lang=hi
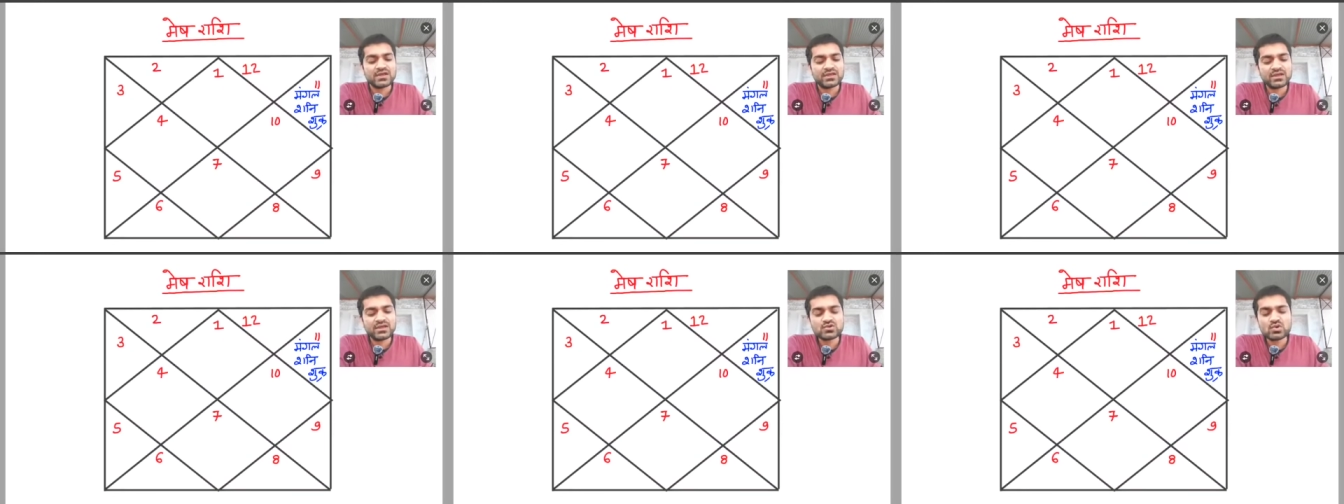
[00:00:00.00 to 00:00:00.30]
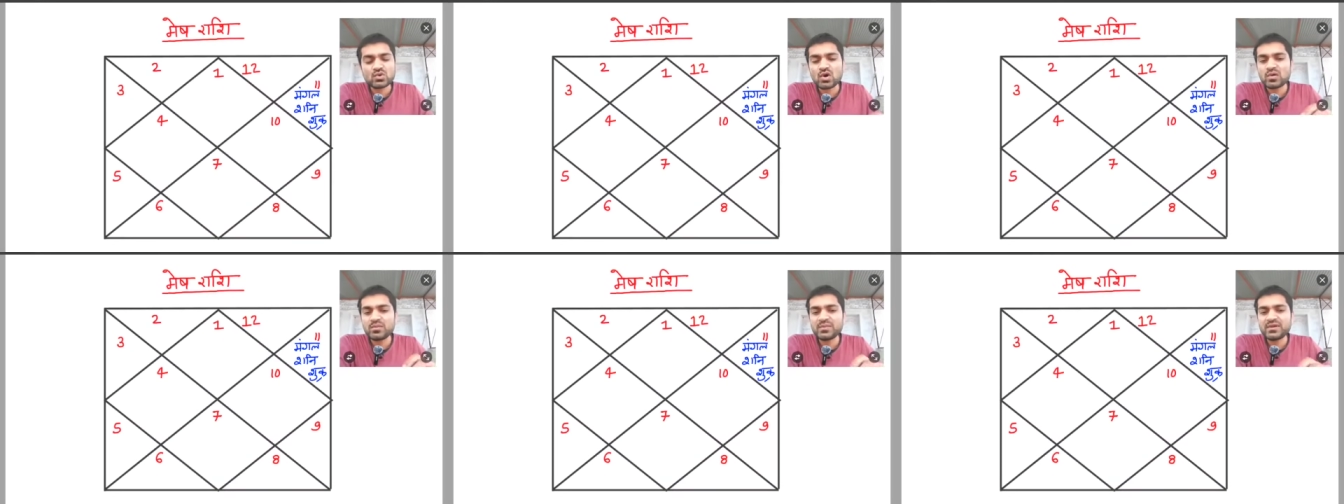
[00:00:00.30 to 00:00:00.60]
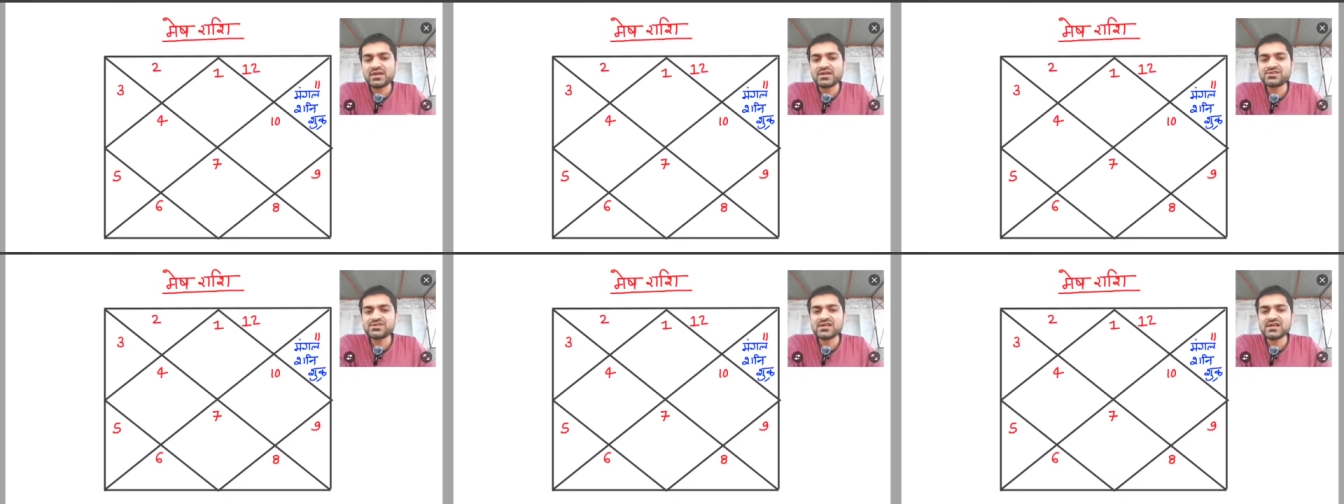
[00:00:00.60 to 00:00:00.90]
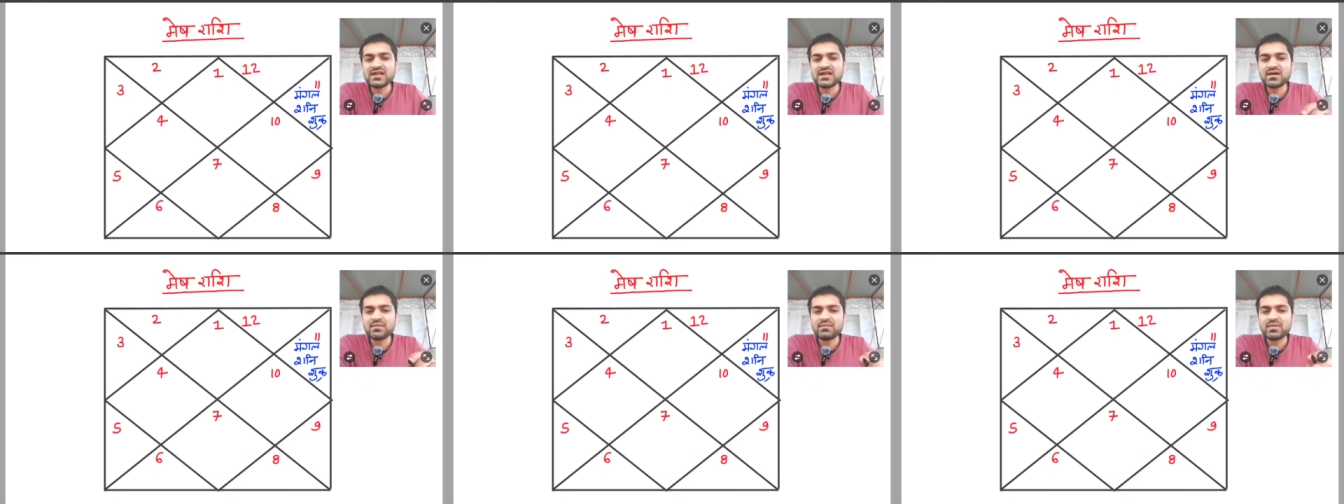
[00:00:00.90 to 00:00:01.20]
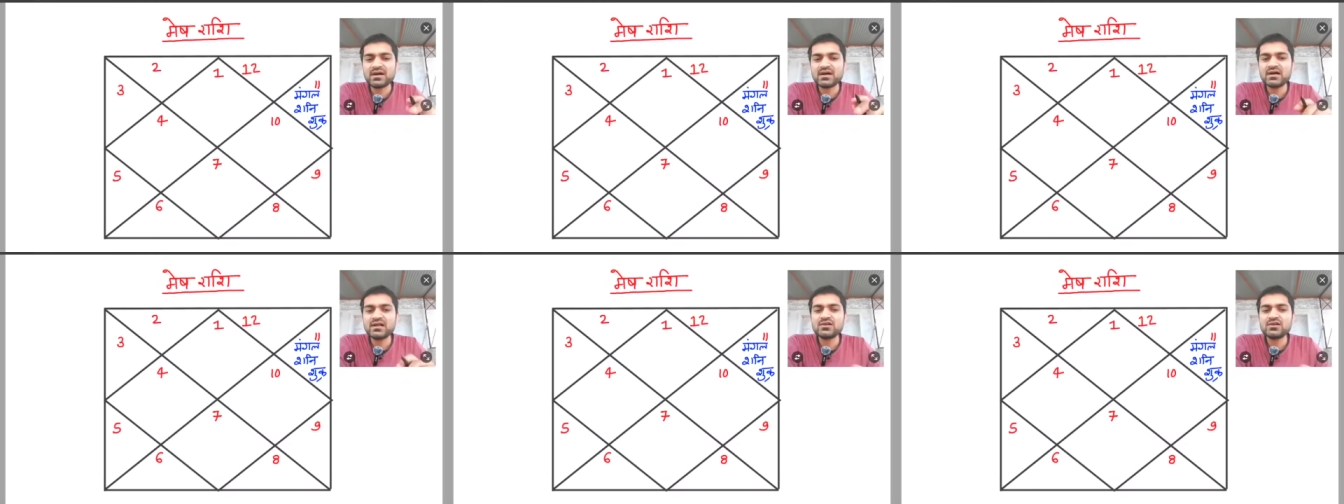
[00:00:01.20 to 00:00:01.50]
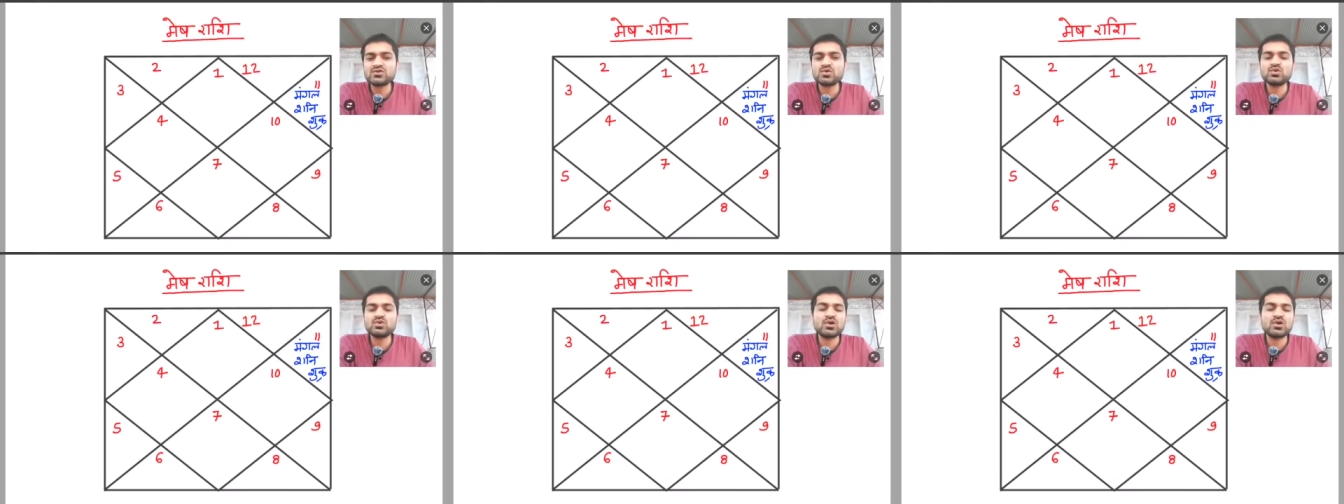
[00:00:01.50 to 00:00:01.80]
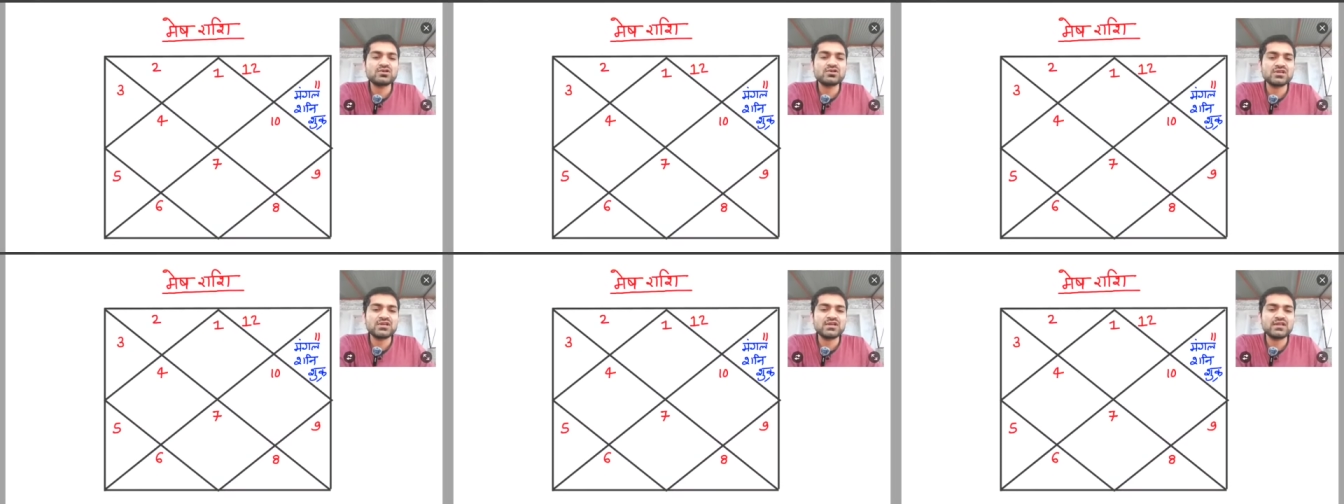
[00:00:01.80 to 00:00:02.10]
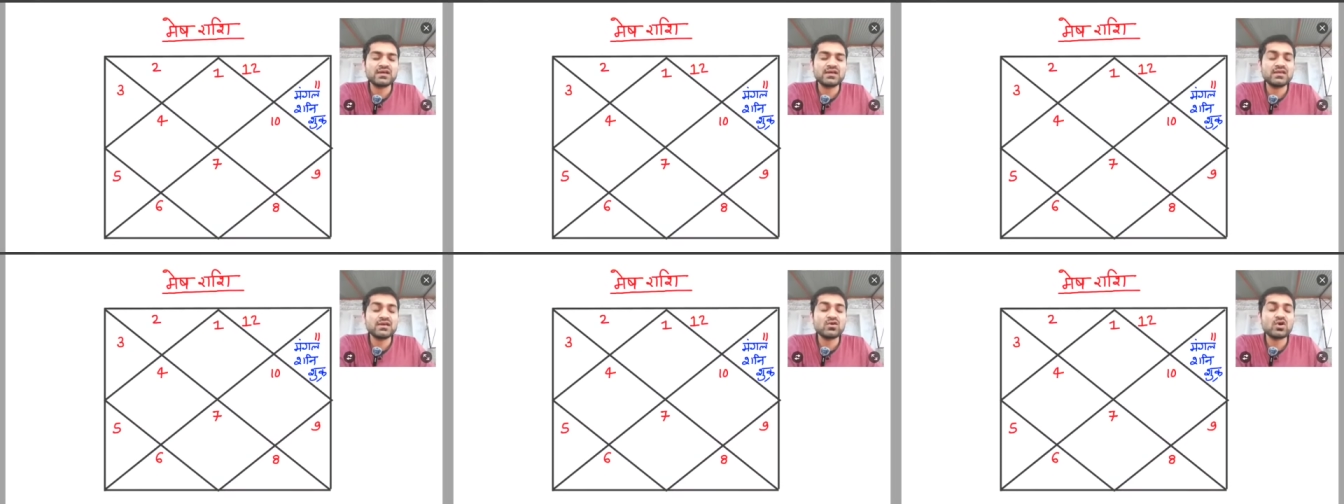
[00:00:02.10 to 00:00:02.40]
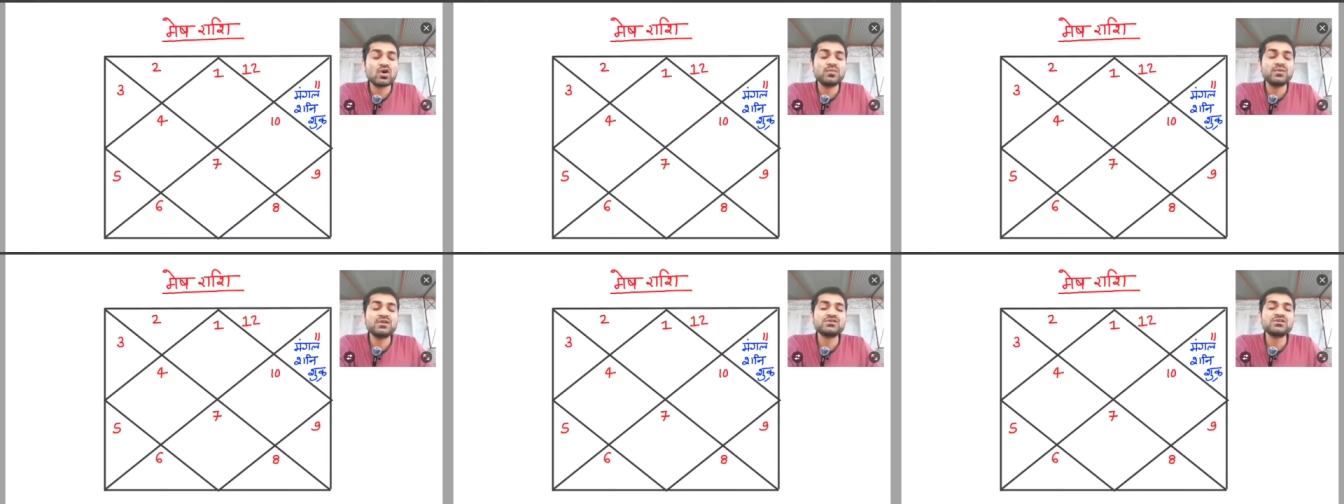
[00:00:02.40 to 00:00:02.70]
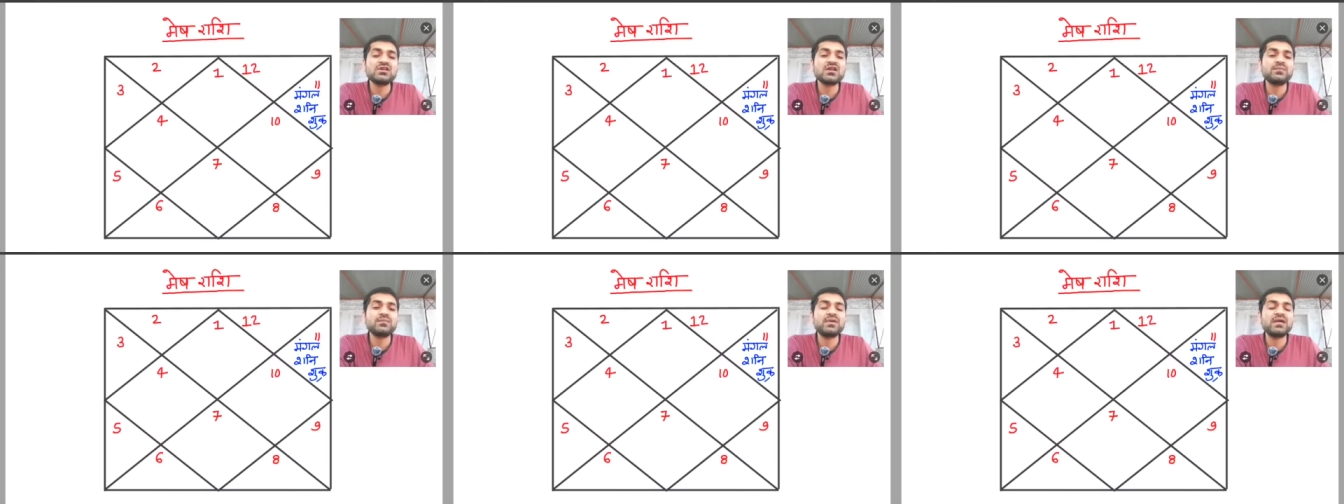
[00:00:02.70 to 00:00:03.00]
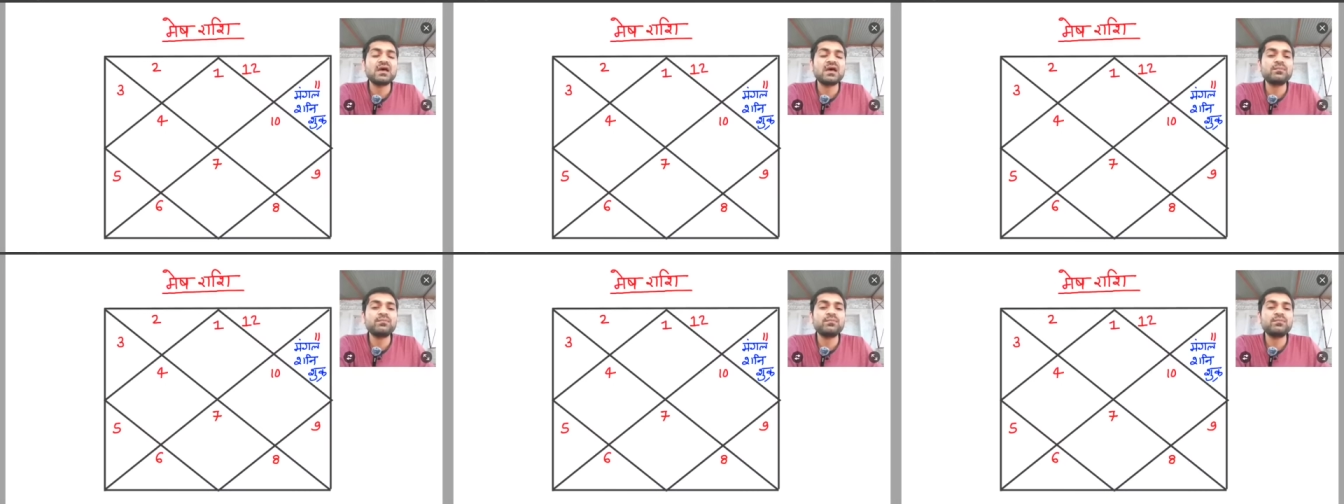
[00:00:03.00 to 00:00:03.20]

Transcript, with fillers: ये जो कॉम्बिनेशन है ना मंगल शुक्र और शनि का ये कॉम्बिनेशन अपने